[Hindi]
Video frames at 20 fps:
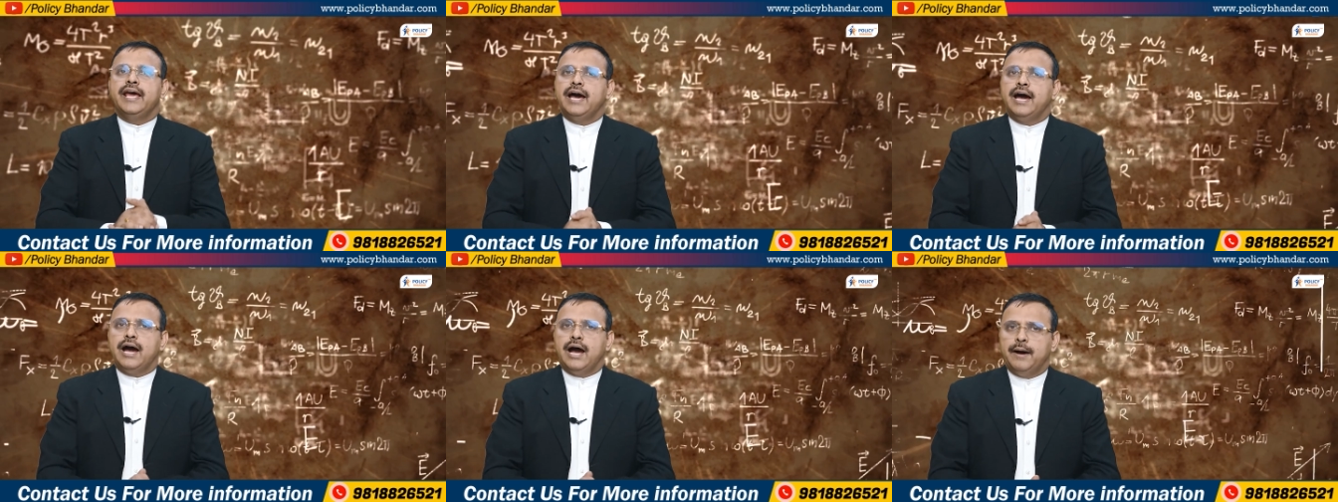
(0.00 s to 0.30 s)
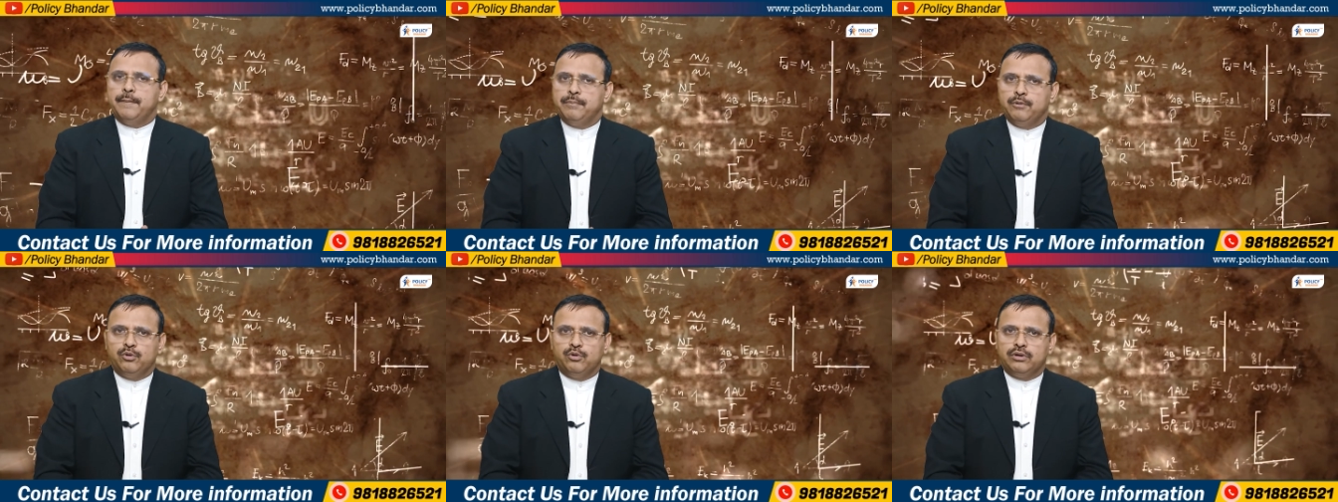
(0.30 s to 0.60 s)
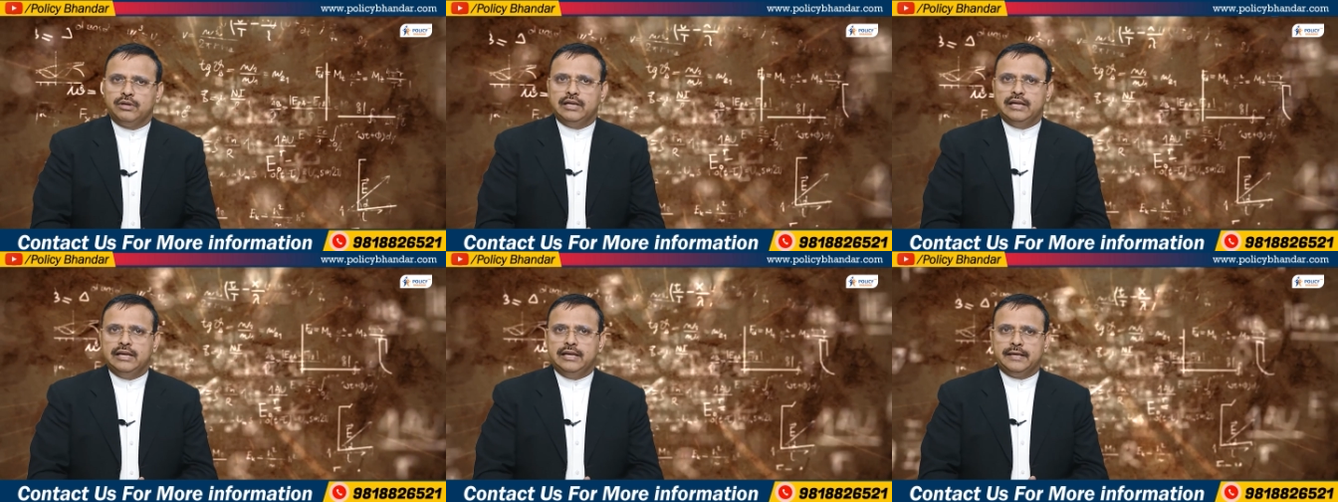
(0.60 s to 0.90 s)
नया आप
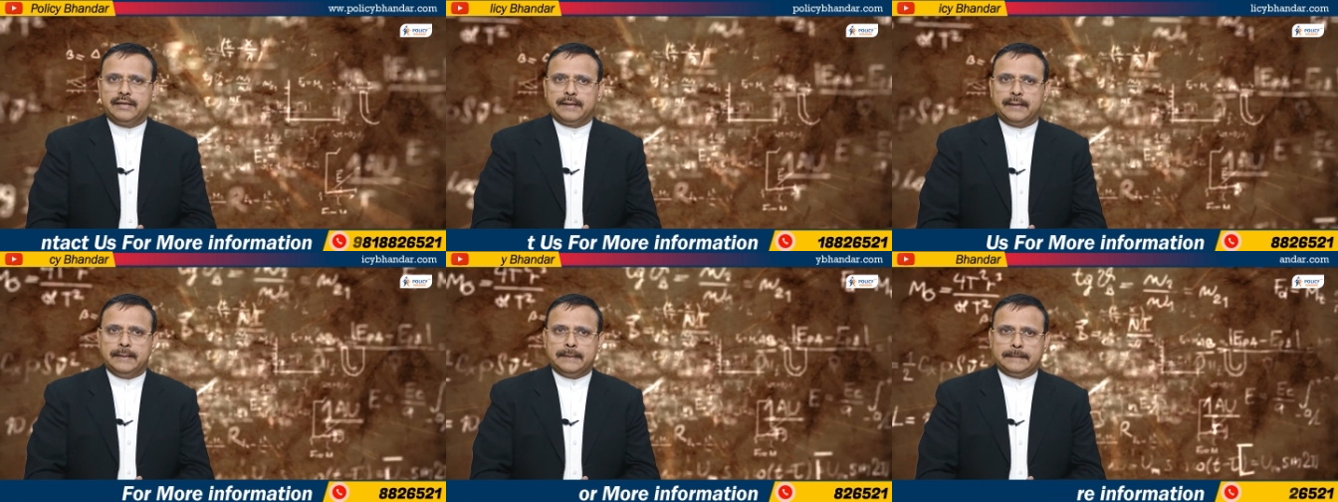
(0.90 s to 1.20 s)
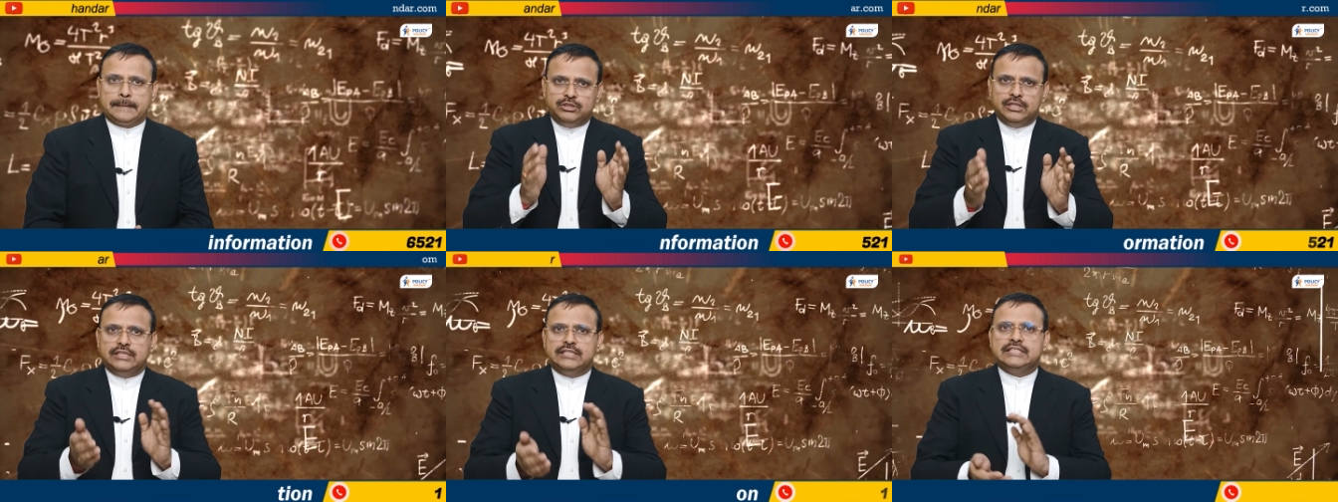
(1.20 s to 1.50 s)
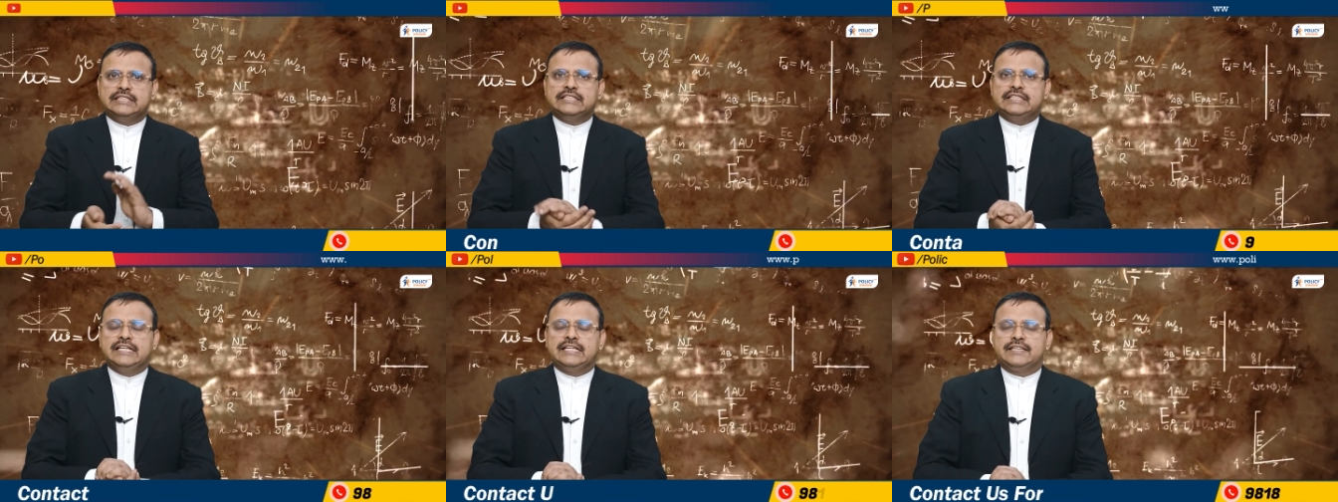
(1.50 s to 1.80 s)
लोगों के लिए लेके आता तो
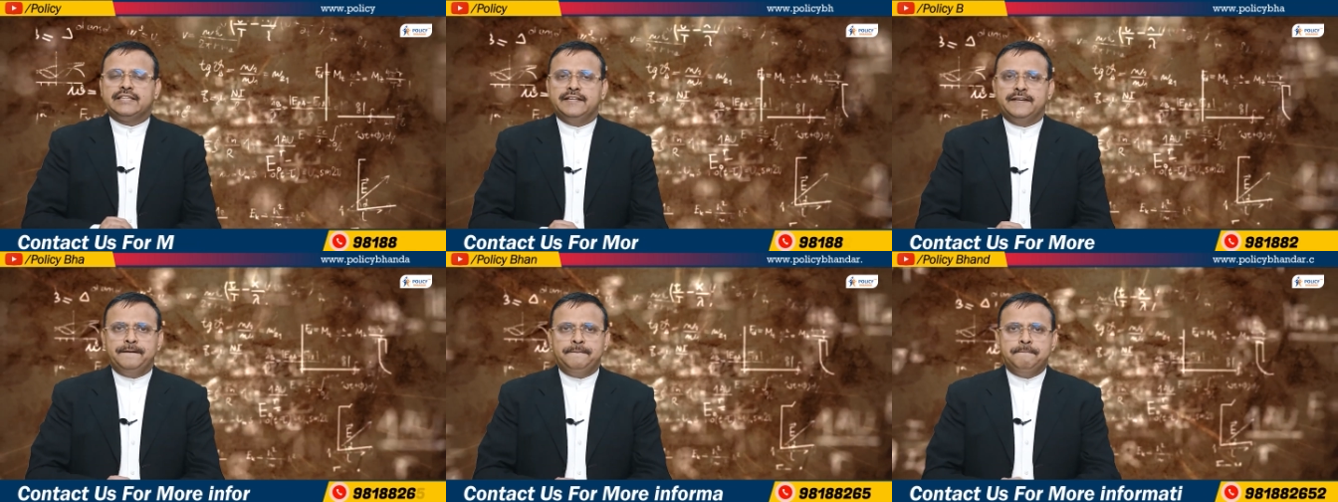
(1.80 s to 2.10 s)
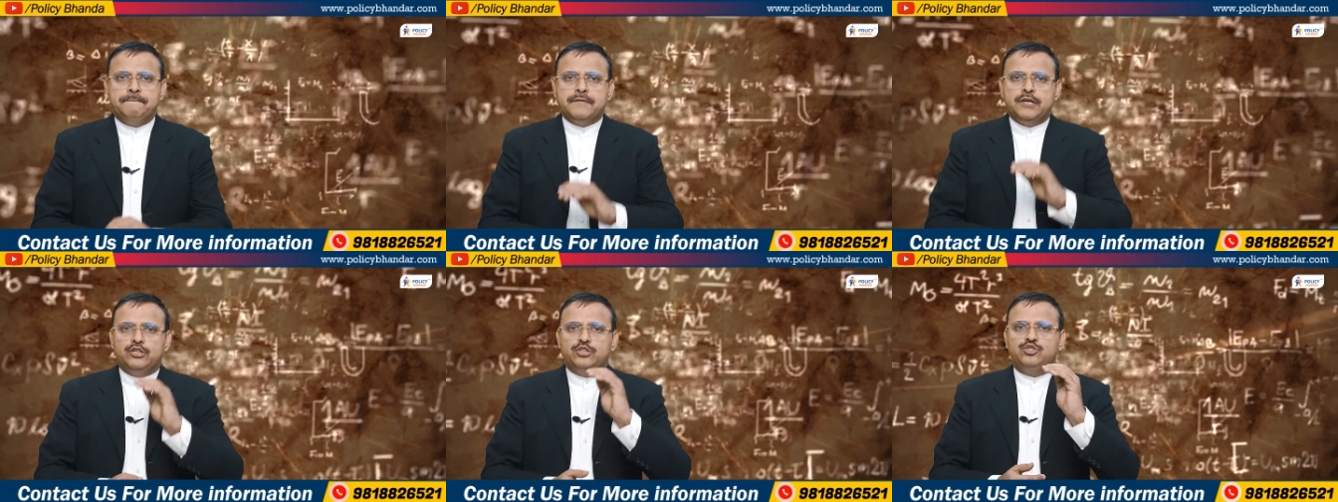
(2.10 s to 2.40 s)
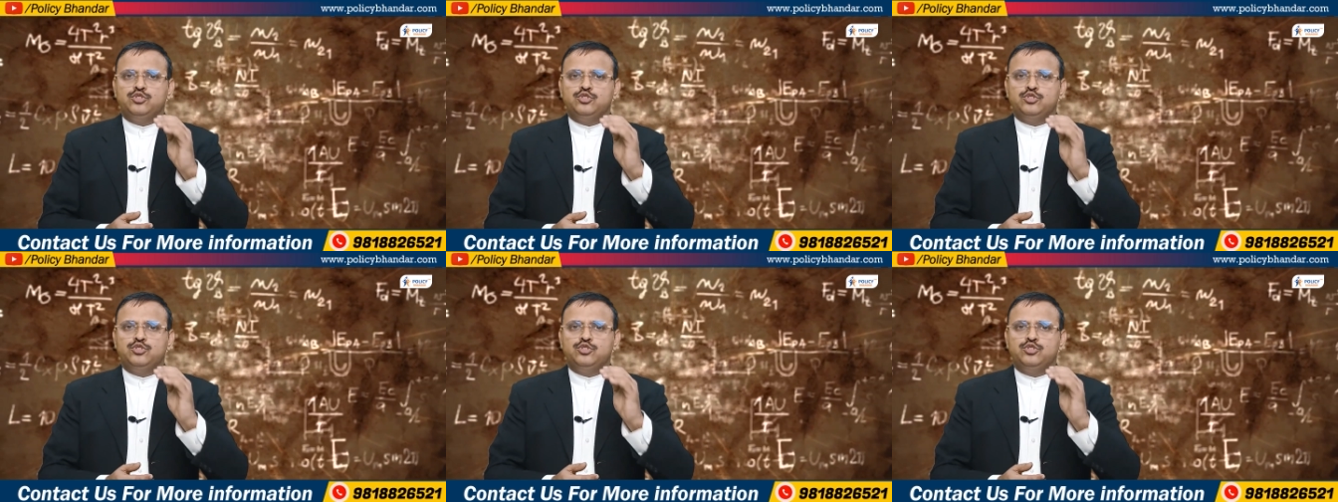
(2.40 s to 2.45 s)
जल्दी से देखते हैं